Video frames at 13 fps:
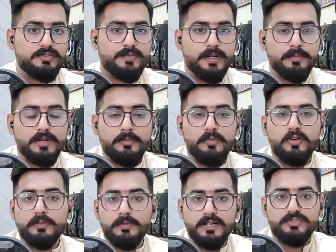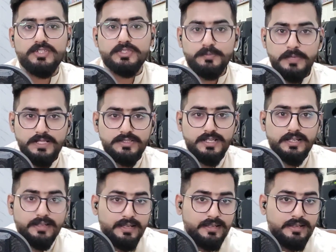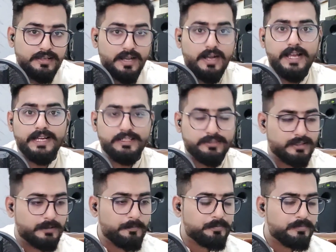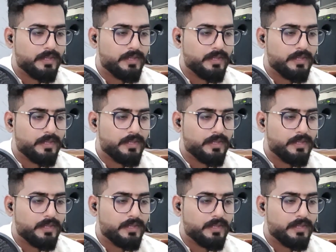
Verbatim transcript: इस फिल्म का बहुत बड़ा सस्पेंस है कि क्या एक्ट था